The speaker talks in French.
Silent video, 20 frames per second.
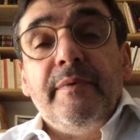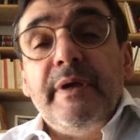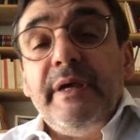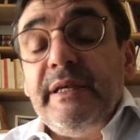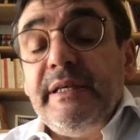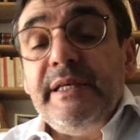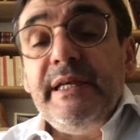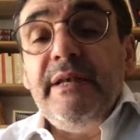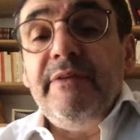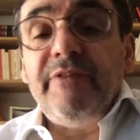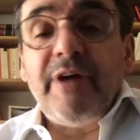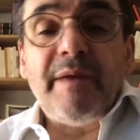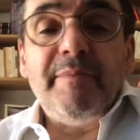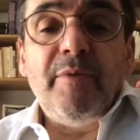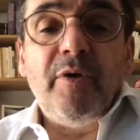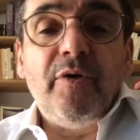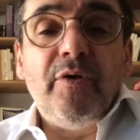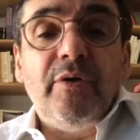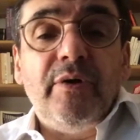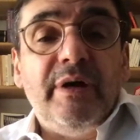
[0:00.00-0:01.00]
Est-il
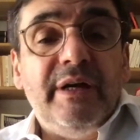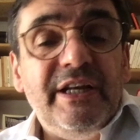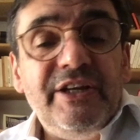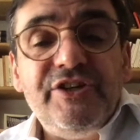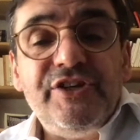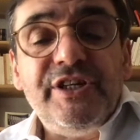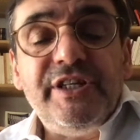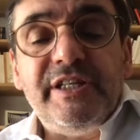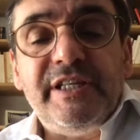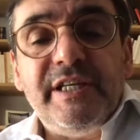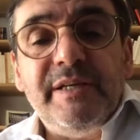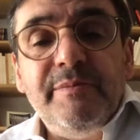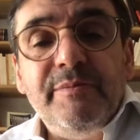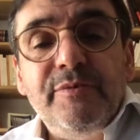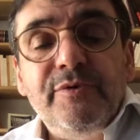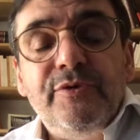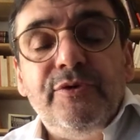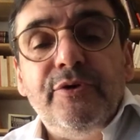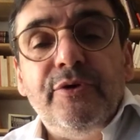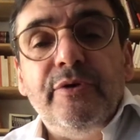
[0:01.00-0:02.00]
vraiment
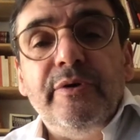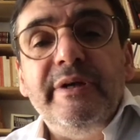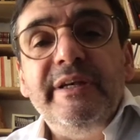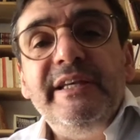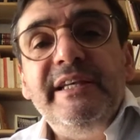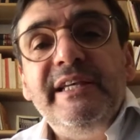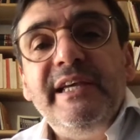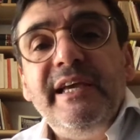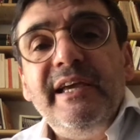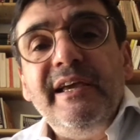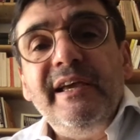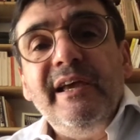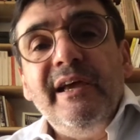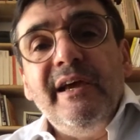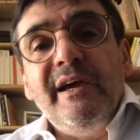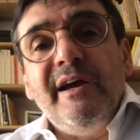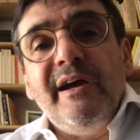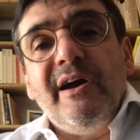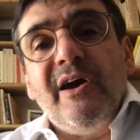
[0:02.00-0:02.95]
légitime de lier